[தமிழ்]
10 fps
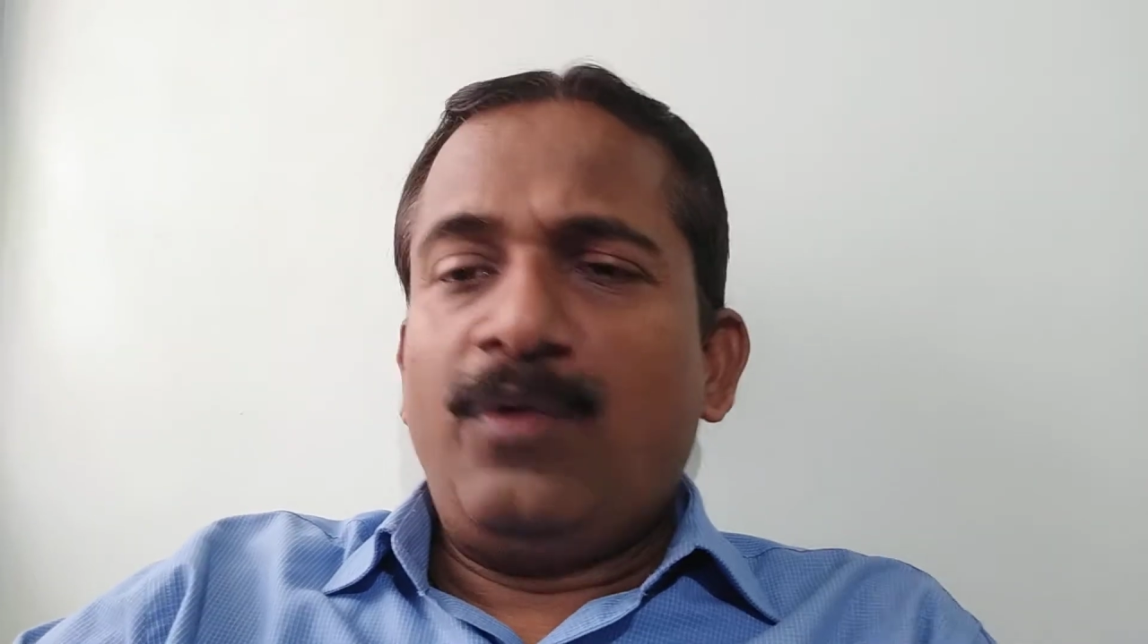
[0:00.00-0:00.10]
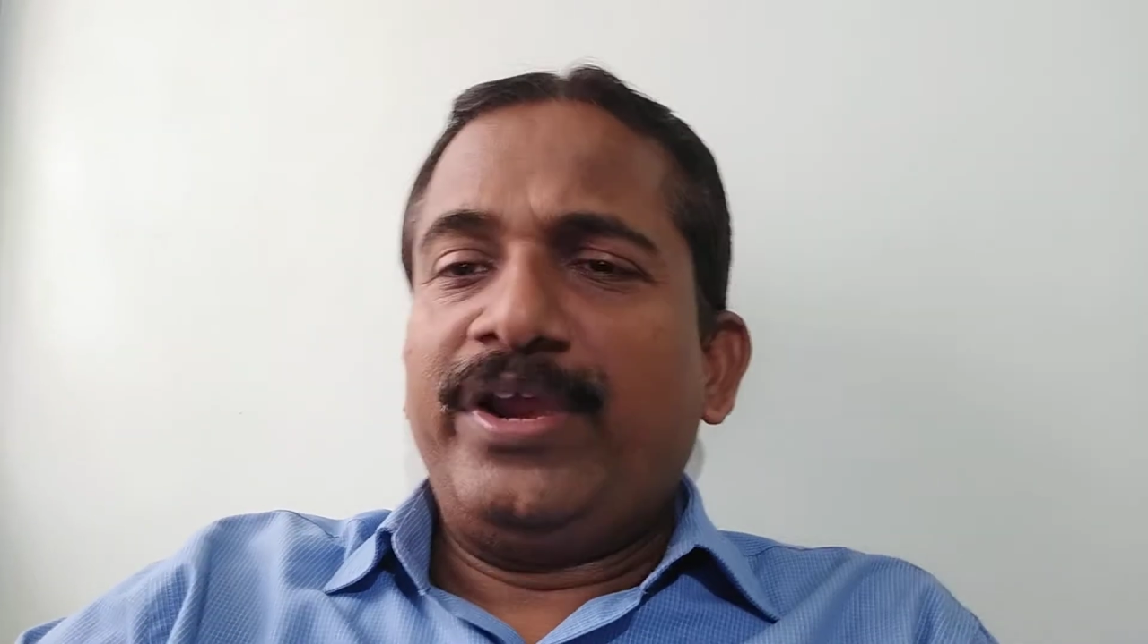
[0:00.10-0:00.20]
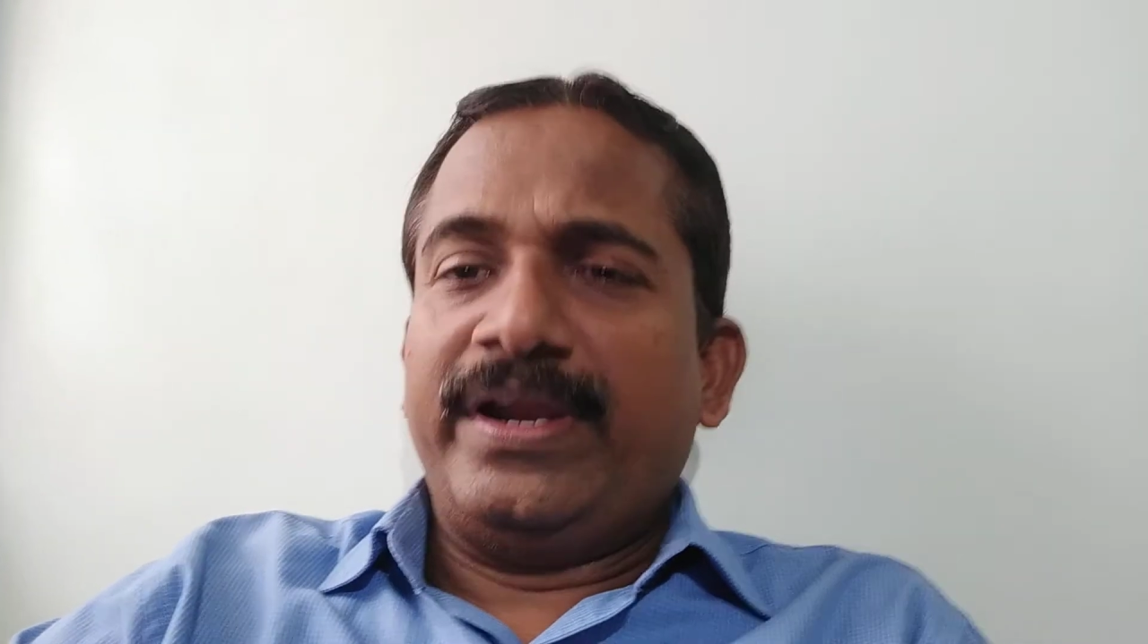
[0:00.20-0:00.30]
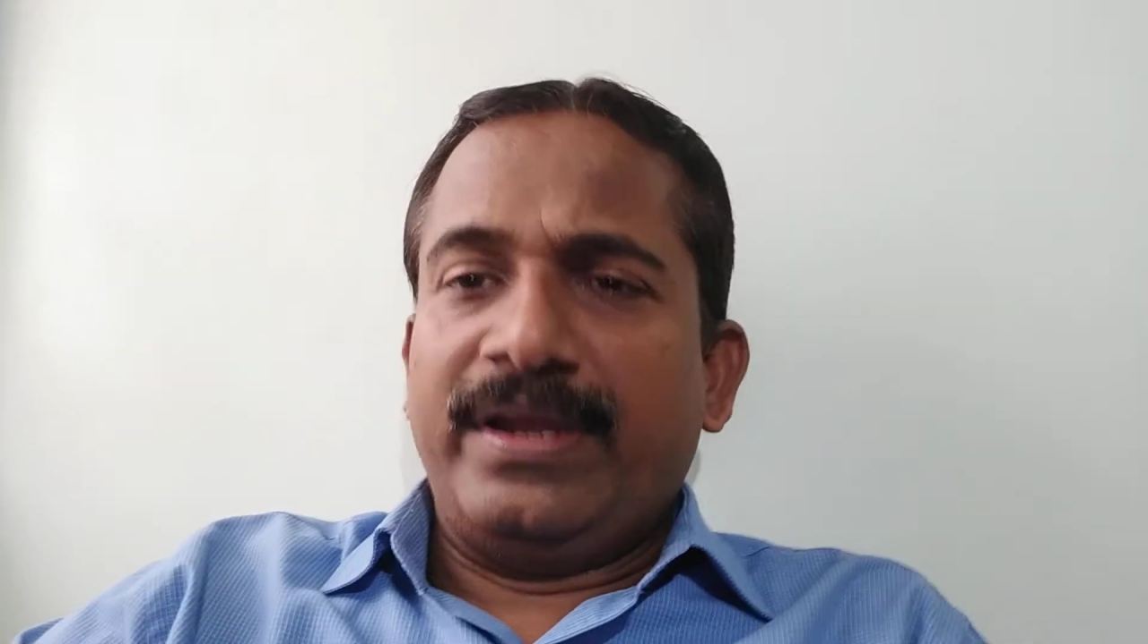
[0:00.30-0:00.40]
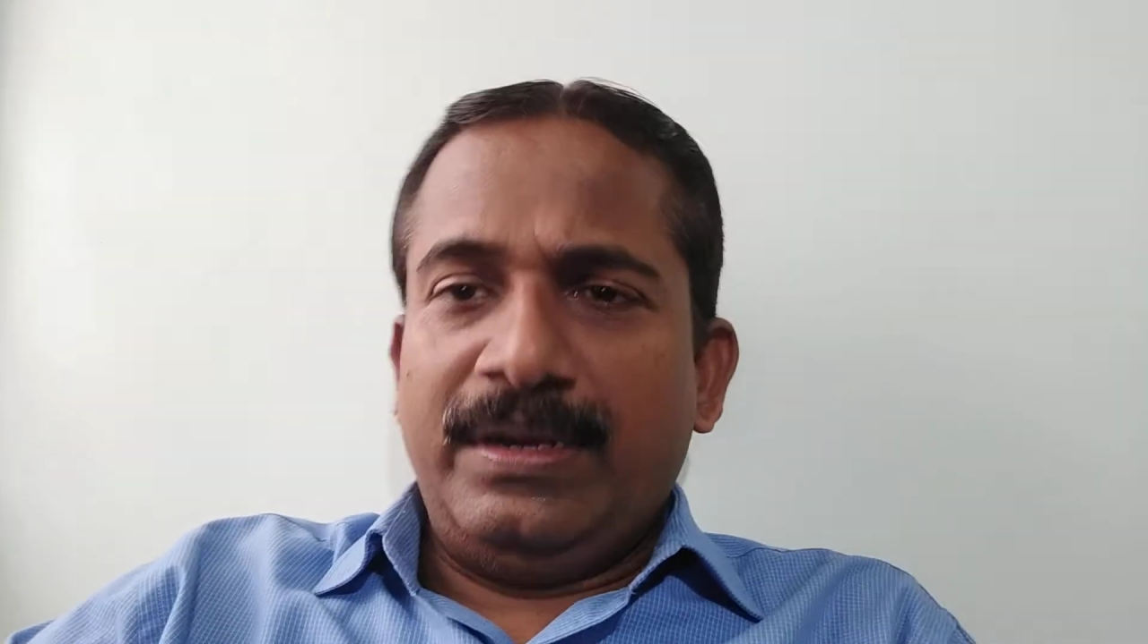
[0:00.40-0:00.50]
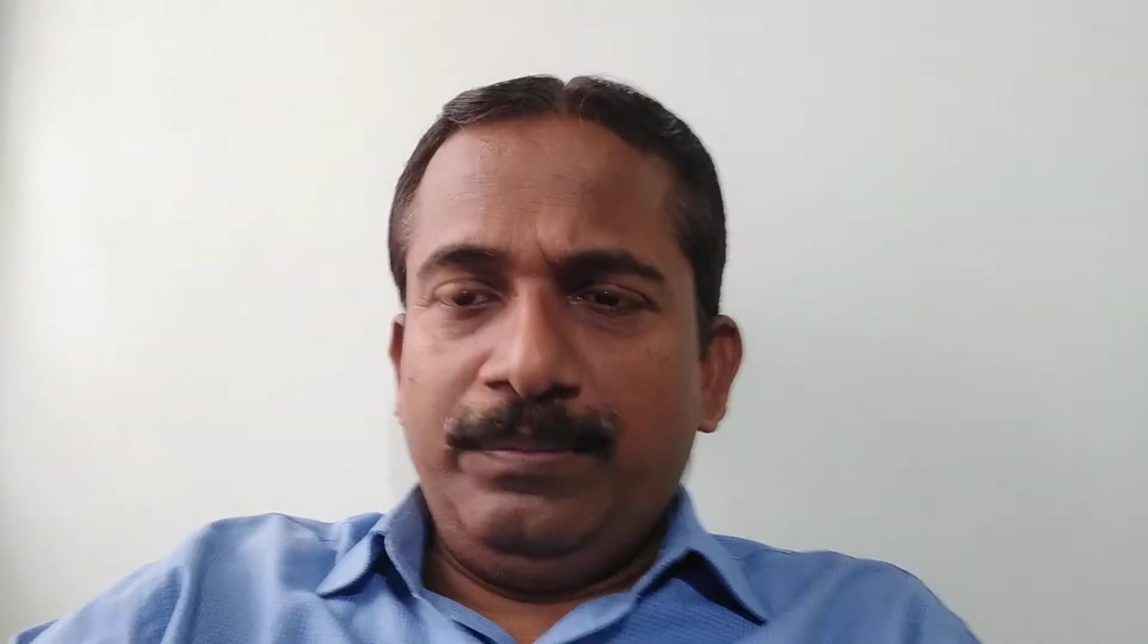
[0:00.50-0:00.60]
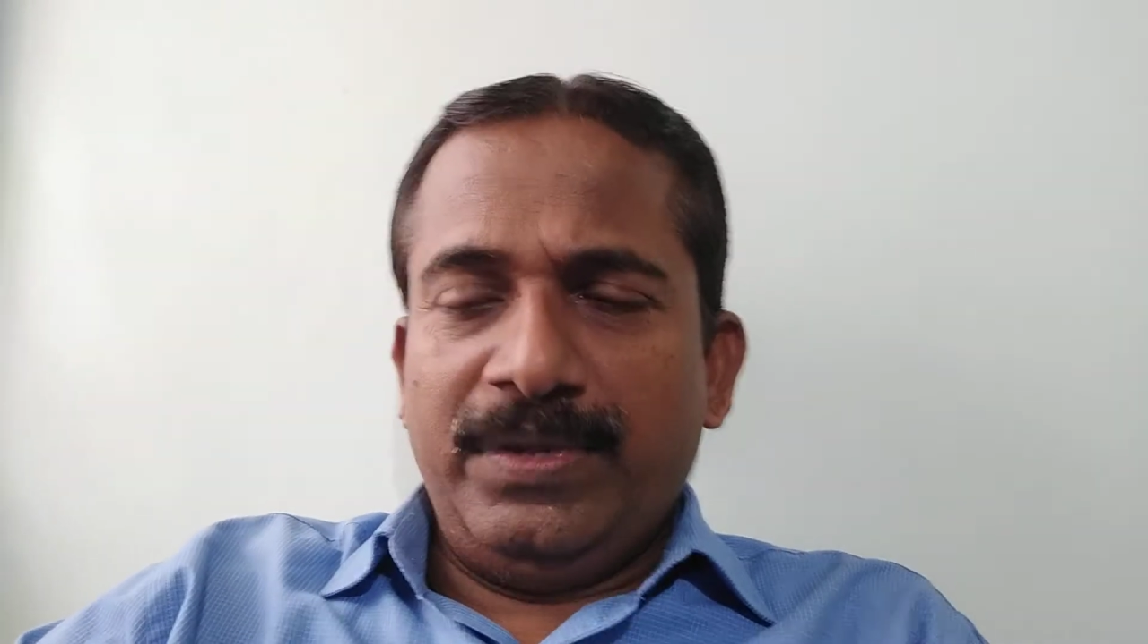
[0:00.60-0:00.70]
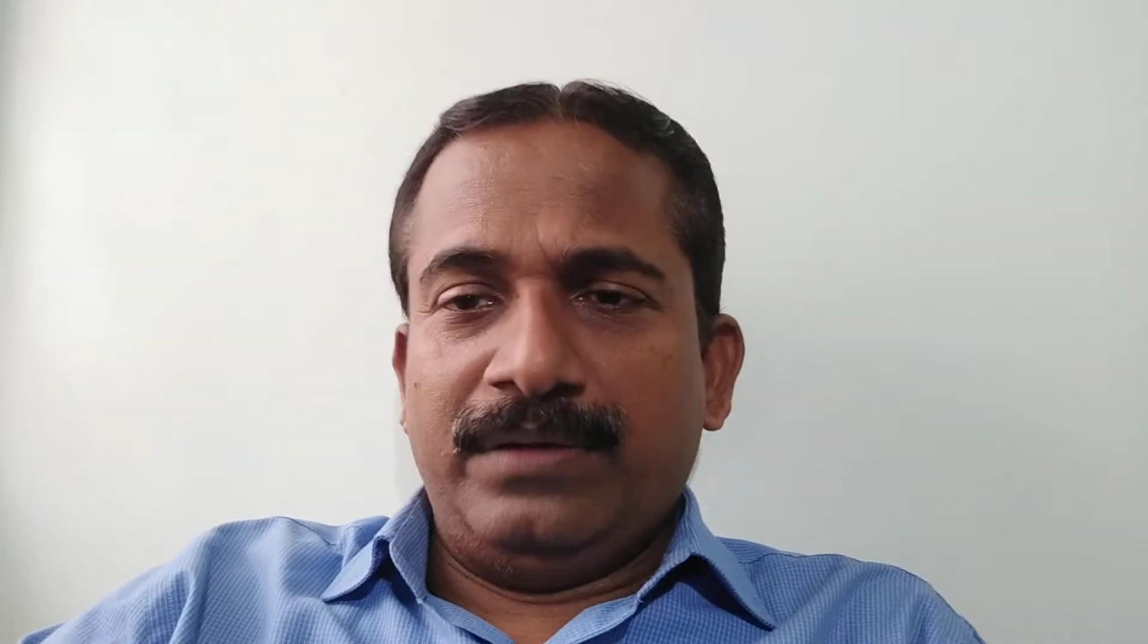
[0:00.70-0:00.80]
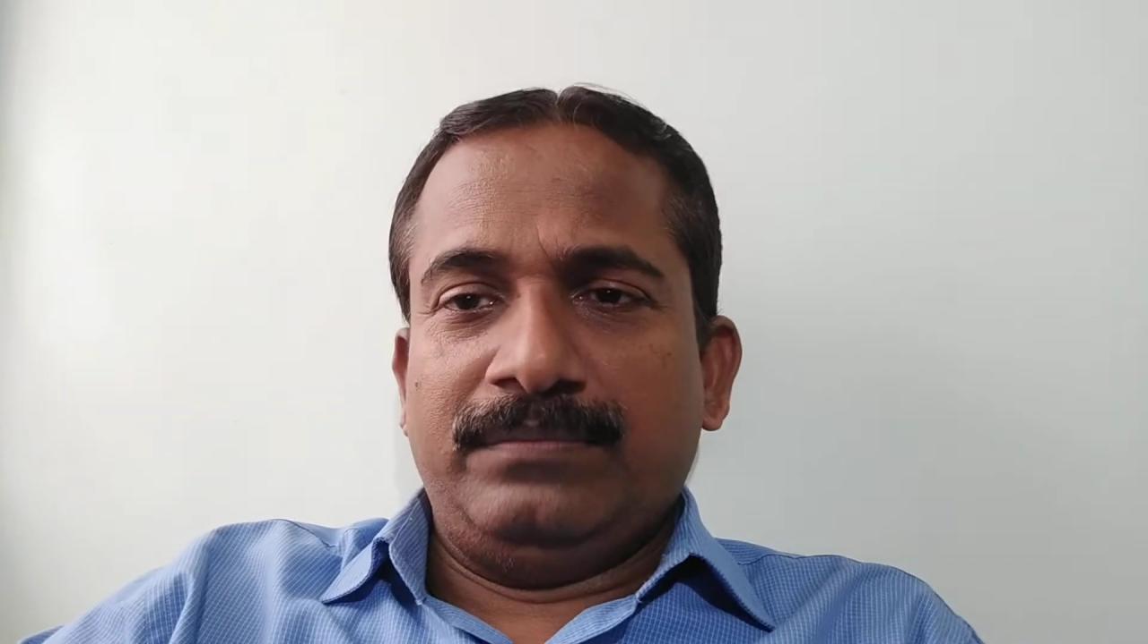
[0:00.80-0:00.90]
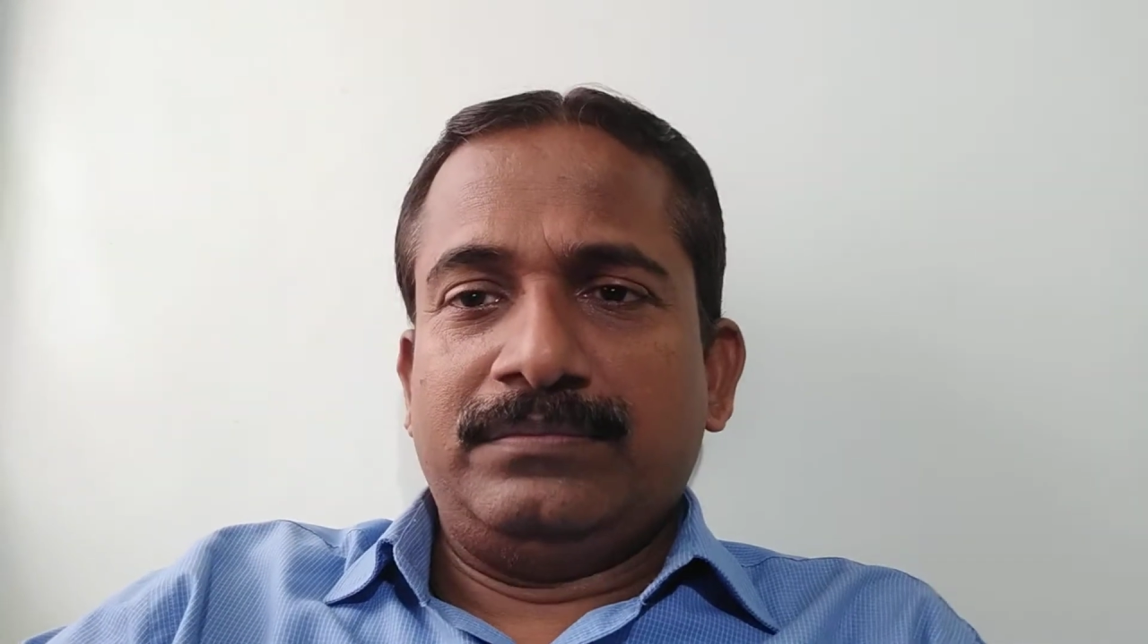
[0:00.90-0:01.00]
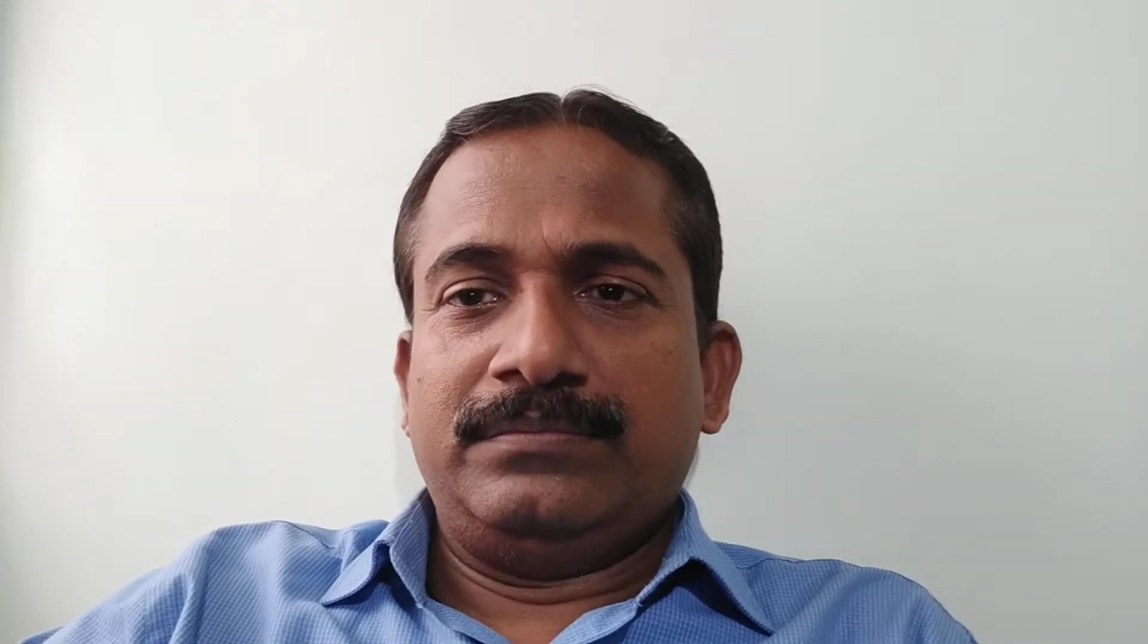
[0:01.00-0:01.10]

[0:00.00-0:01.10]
அவனுடைய நண்பன்